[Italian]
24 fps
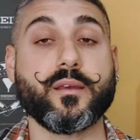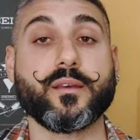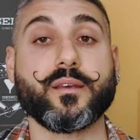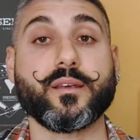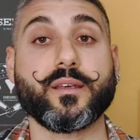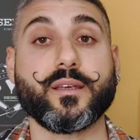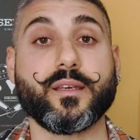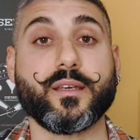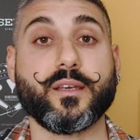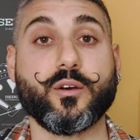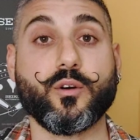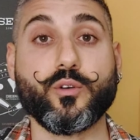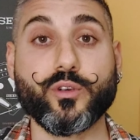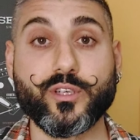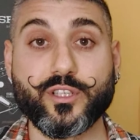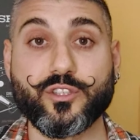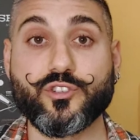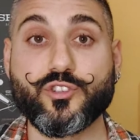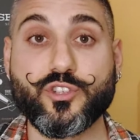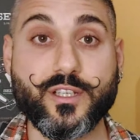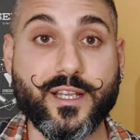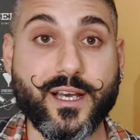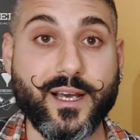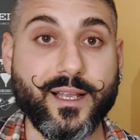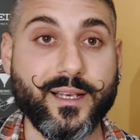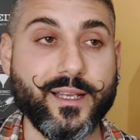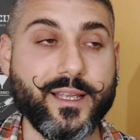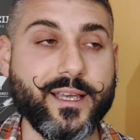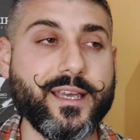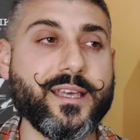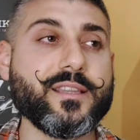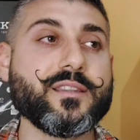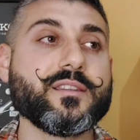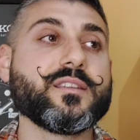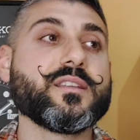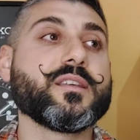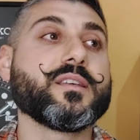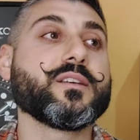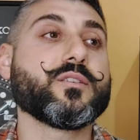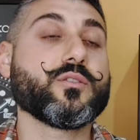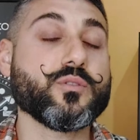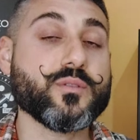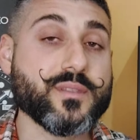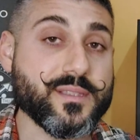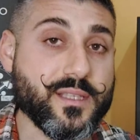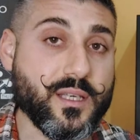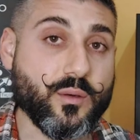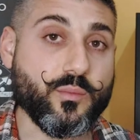eh, originale e di
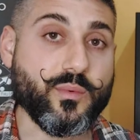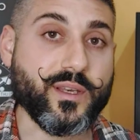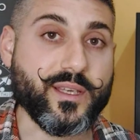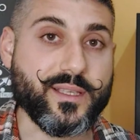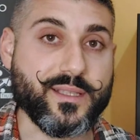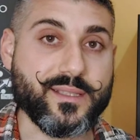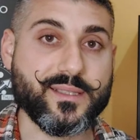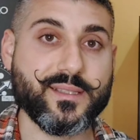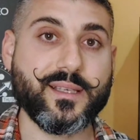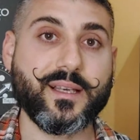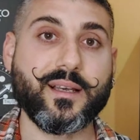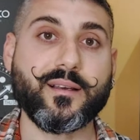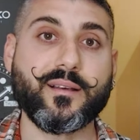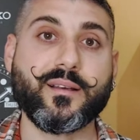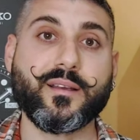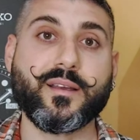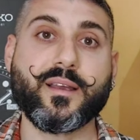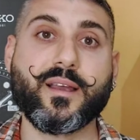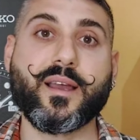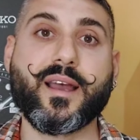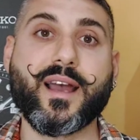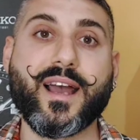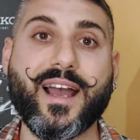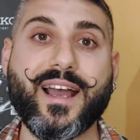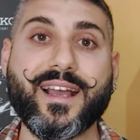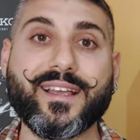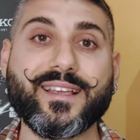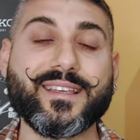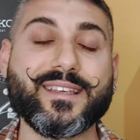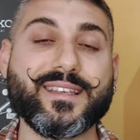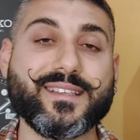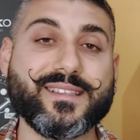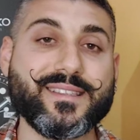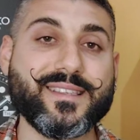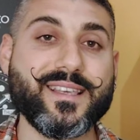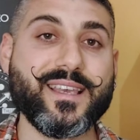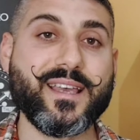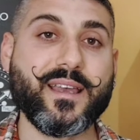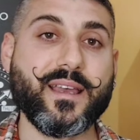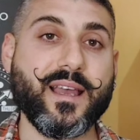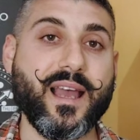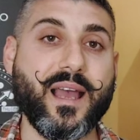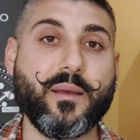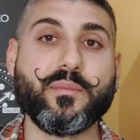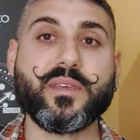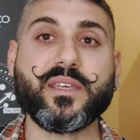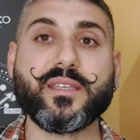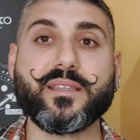conseguenza anche se
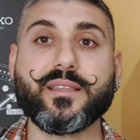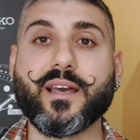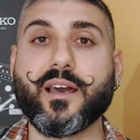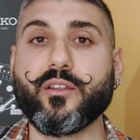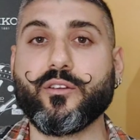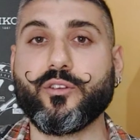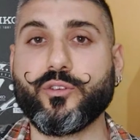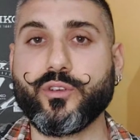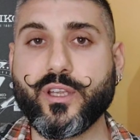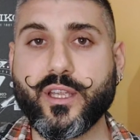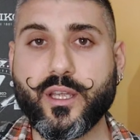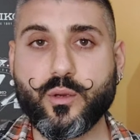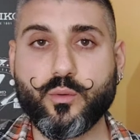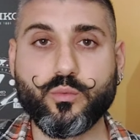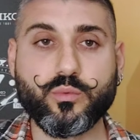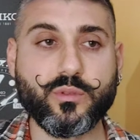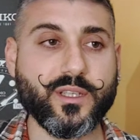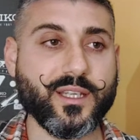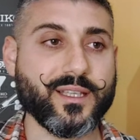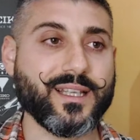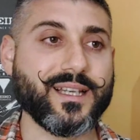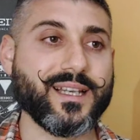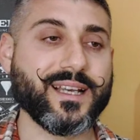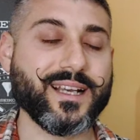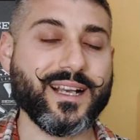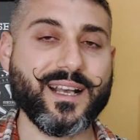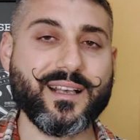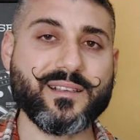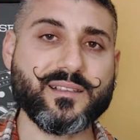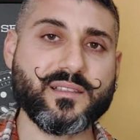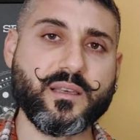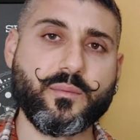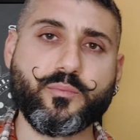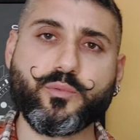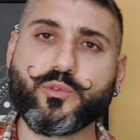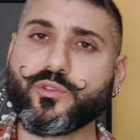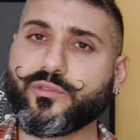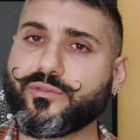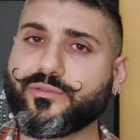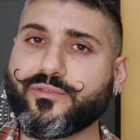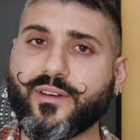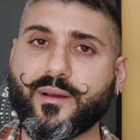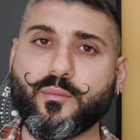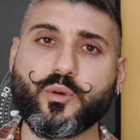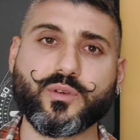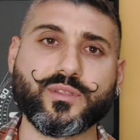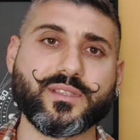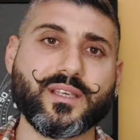Amida non è una delle case più
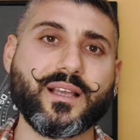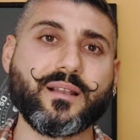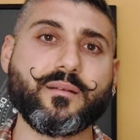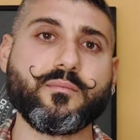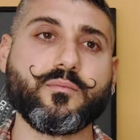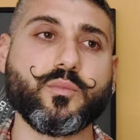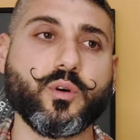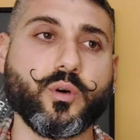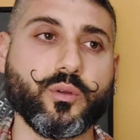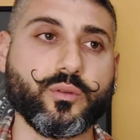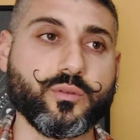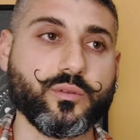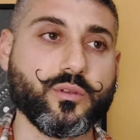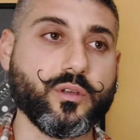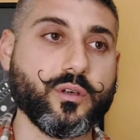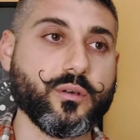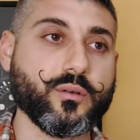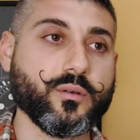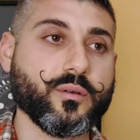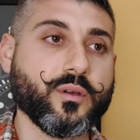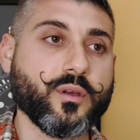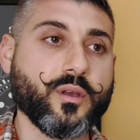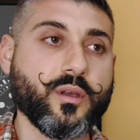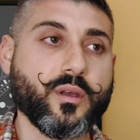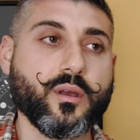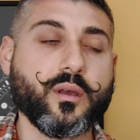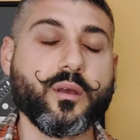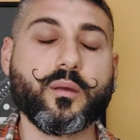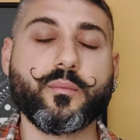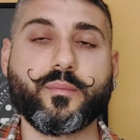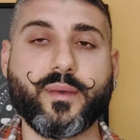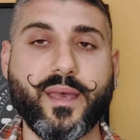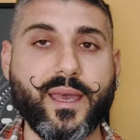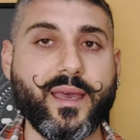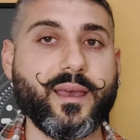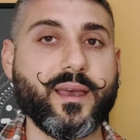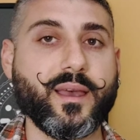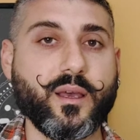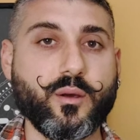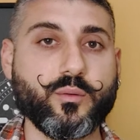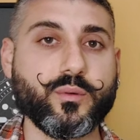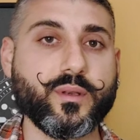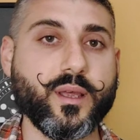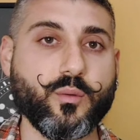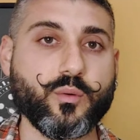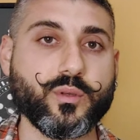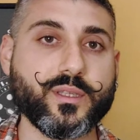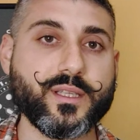famose al mondo, beh, ha
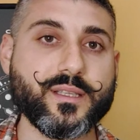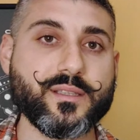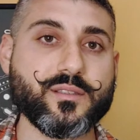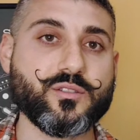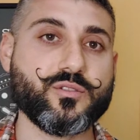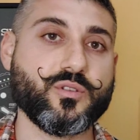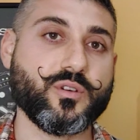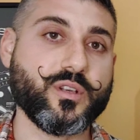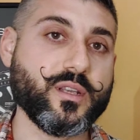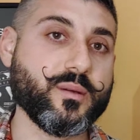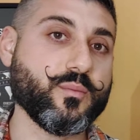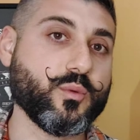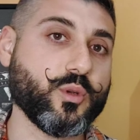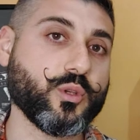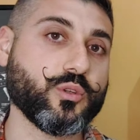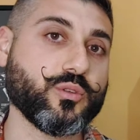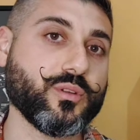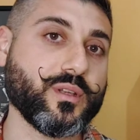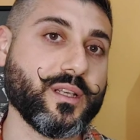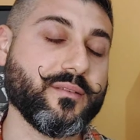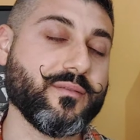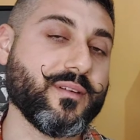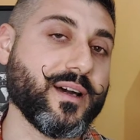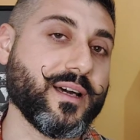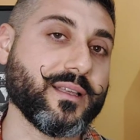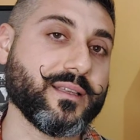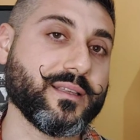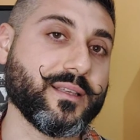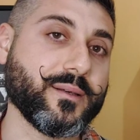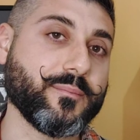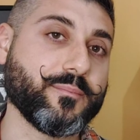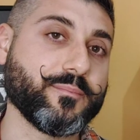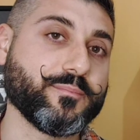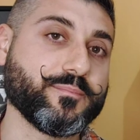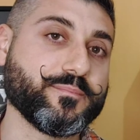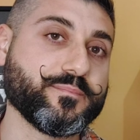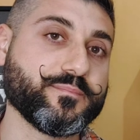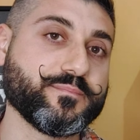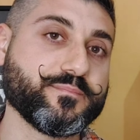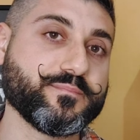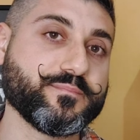una quotazione molto elevata.